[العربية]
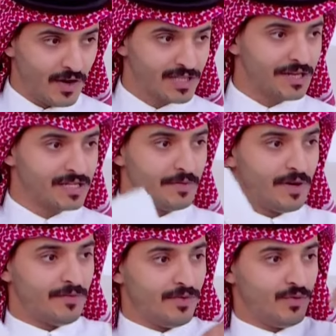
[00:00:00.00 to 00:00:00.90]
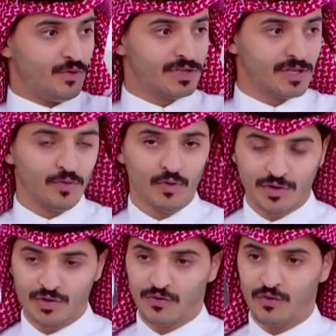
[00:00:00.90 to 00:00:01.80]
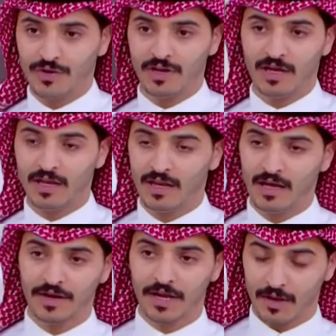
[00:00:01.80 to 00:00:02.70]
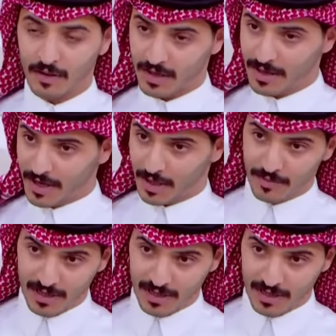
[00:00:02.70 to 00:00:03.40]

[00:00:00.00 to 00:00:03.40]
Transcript: عشان الشباب والجمهور يشوفون الرقم